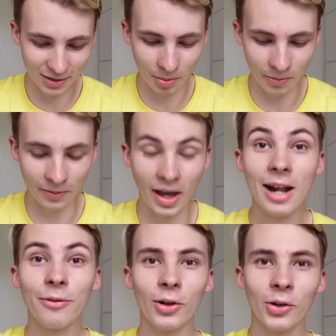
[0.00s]
ich habe auf jeden Fall
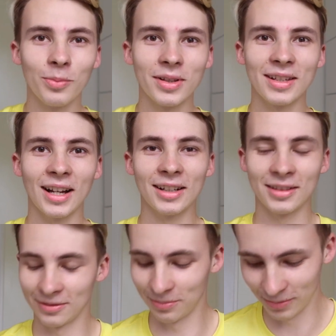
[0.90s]
11 Euro bezahlt.
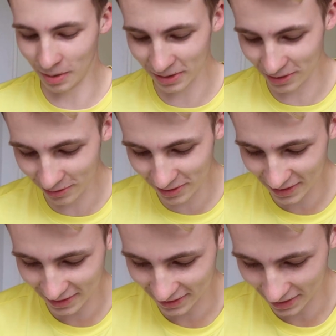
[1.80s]
Ob das
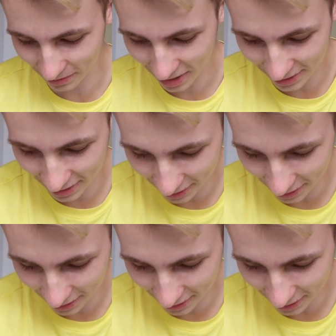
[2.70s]
günstig ist, ich habe keine